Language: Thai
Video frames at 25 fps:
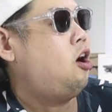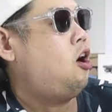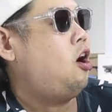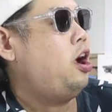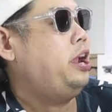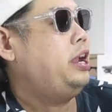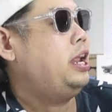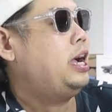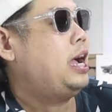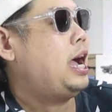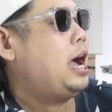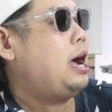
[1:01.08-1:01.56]
ร้อย
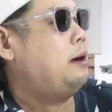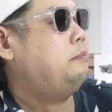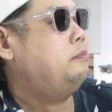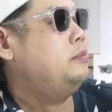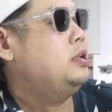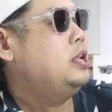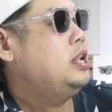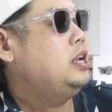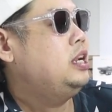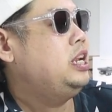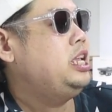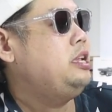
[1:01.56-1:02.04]
นะครับ
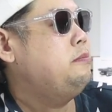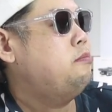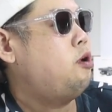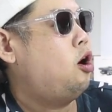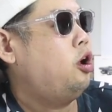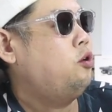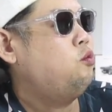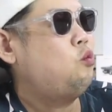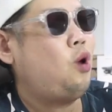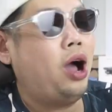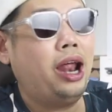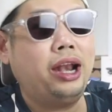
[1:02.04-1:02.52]
รีบ
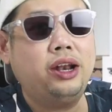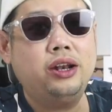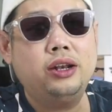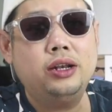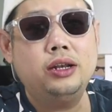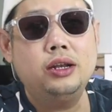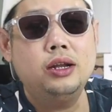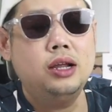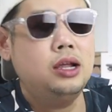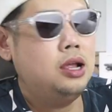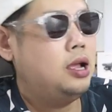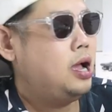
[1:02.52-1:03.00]
อลวัน
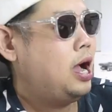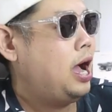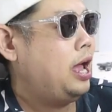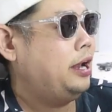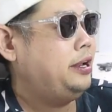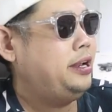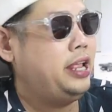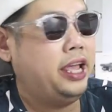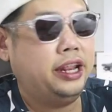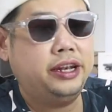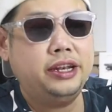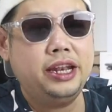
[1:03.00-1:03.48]
ฮั
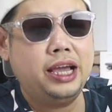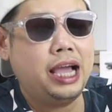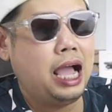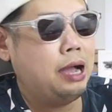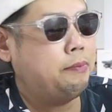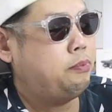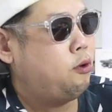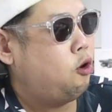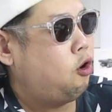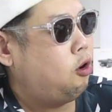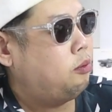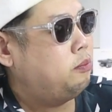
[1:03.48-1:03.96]
นเดนะค
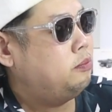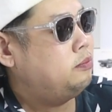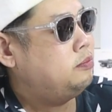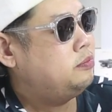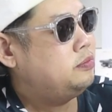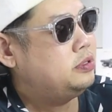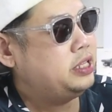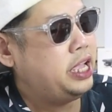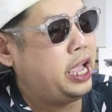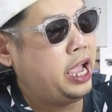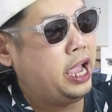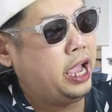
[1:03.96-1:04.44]
รับผม
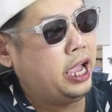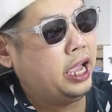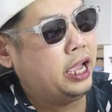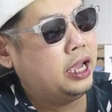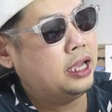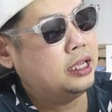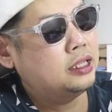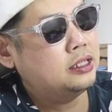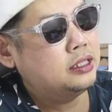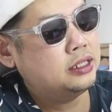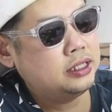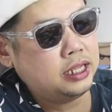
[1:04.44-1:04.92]
เน่
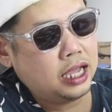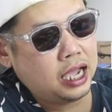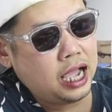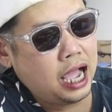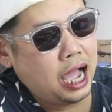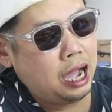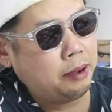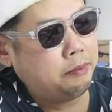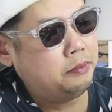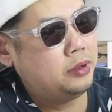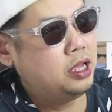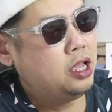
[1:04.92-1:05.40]
นะค
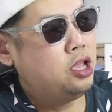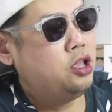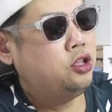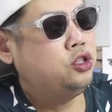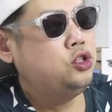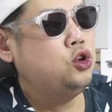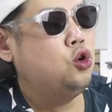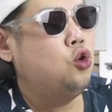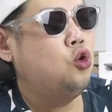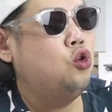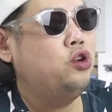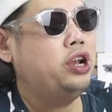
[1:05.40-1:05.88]
รับ
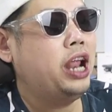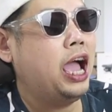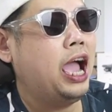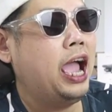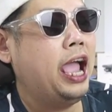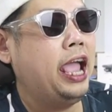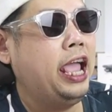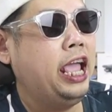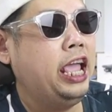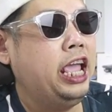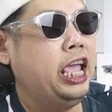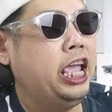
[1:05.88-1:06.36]
อยู่ใน
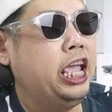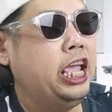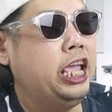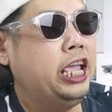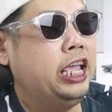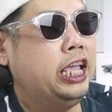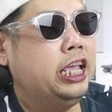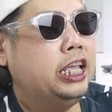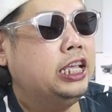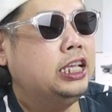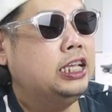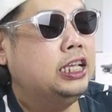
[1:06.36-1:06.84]

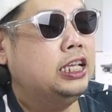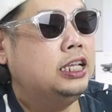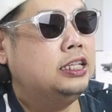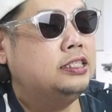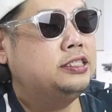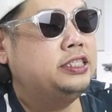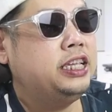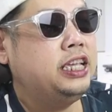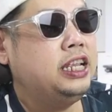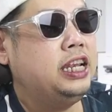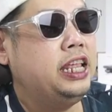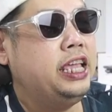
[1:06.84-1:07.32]

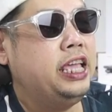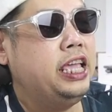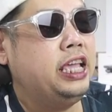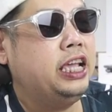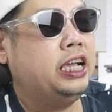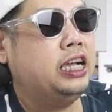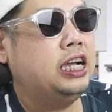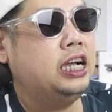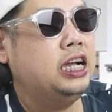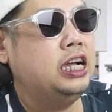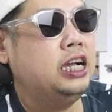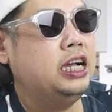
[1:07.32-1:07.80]
ซีรีส์
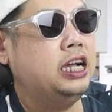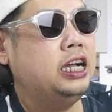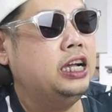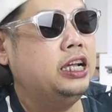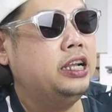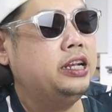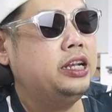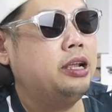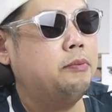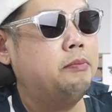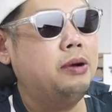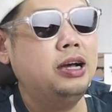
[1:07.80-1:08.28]
คือ
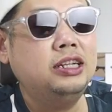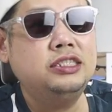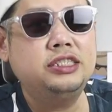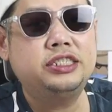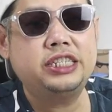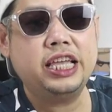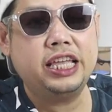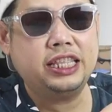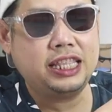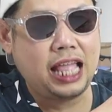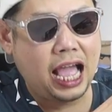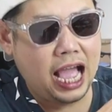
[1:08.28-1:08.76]
ดับเบิล
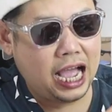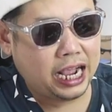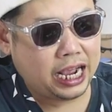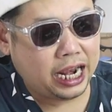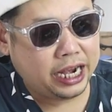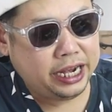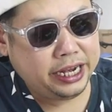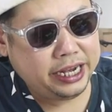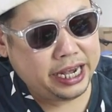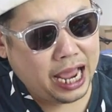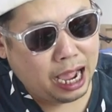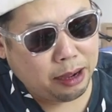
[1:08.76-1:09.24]
เซตา
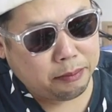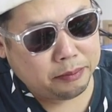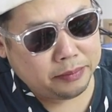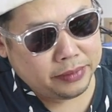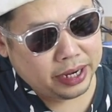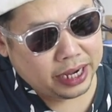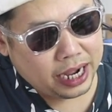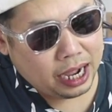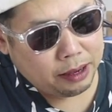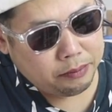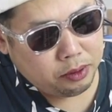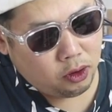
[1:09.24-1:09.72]
กันดั้ม
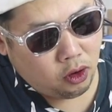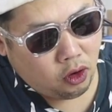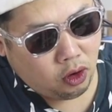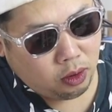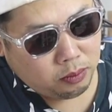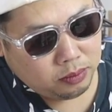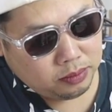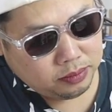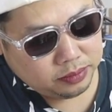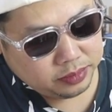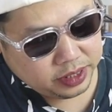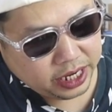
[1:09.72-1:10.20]
นะครับผ
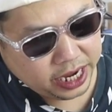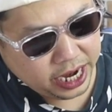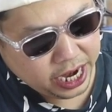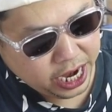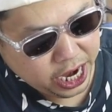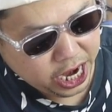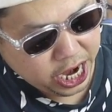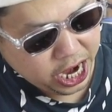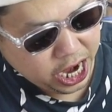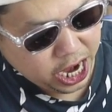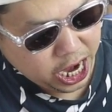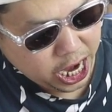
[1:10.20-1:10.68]
ม
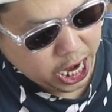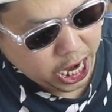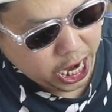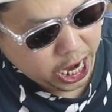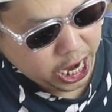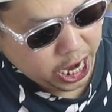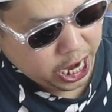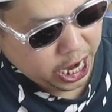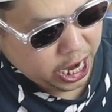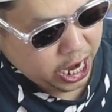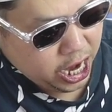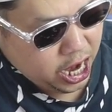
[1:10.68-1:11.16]

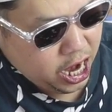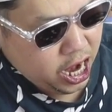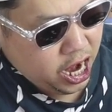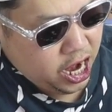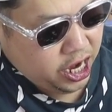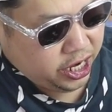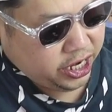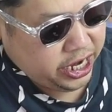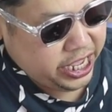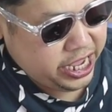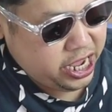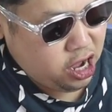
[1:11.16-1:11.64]
นี่
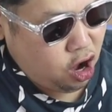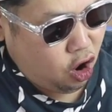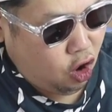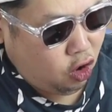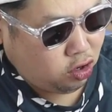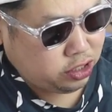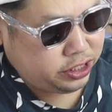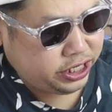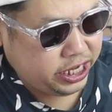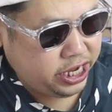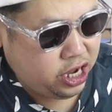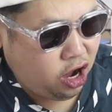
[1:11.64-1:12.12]
นีโอ
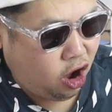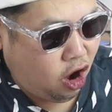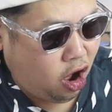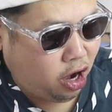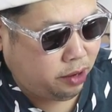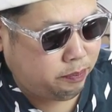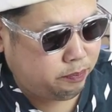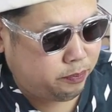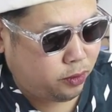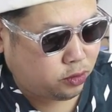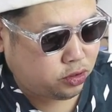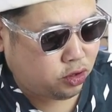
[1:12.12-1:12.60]
ซีออ
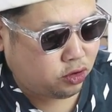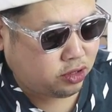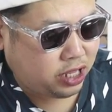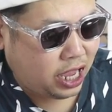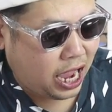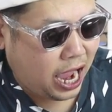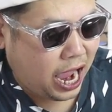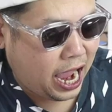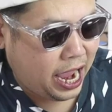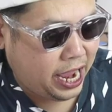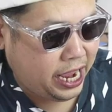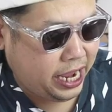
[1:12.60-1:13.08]
นโปรโต
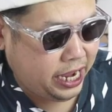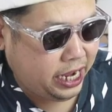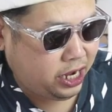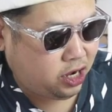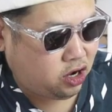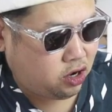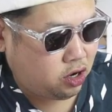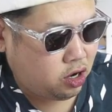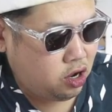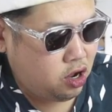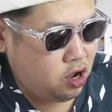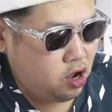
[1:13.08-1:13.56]
ไทป์
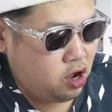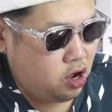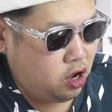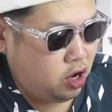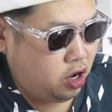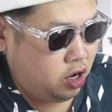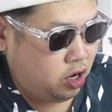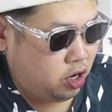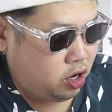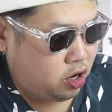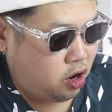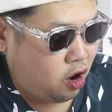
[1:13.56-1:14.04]

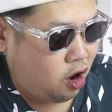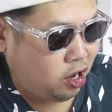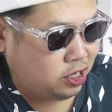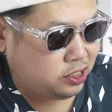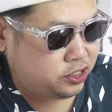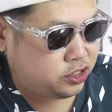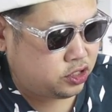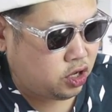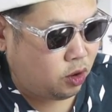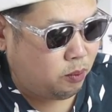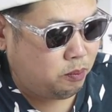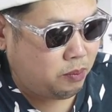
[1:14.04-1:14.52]
คอส
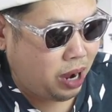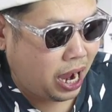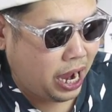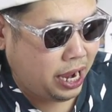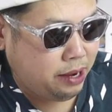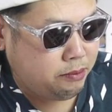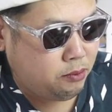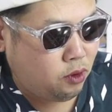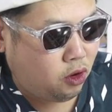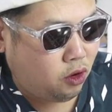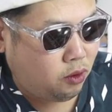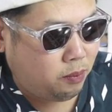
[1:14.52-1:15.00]
ตอมไม
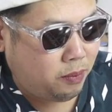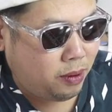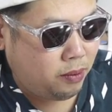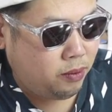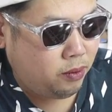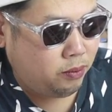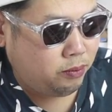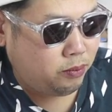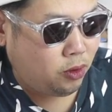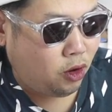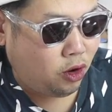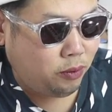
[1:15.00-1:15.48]
โม
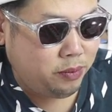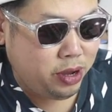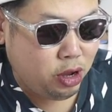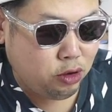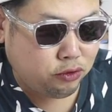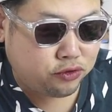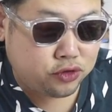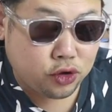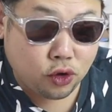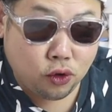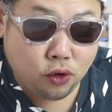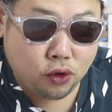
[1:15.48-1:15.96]
โมบิ
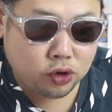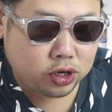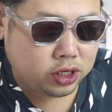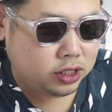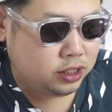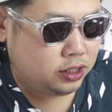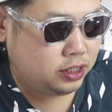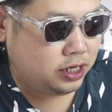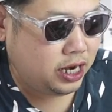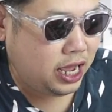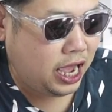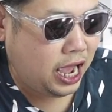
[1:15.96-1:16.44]
ลสูตร
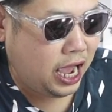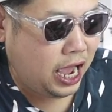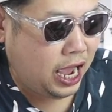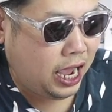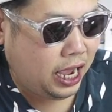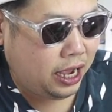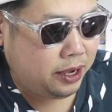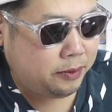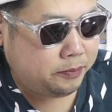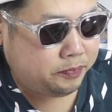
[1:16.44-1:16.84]
นะฮะ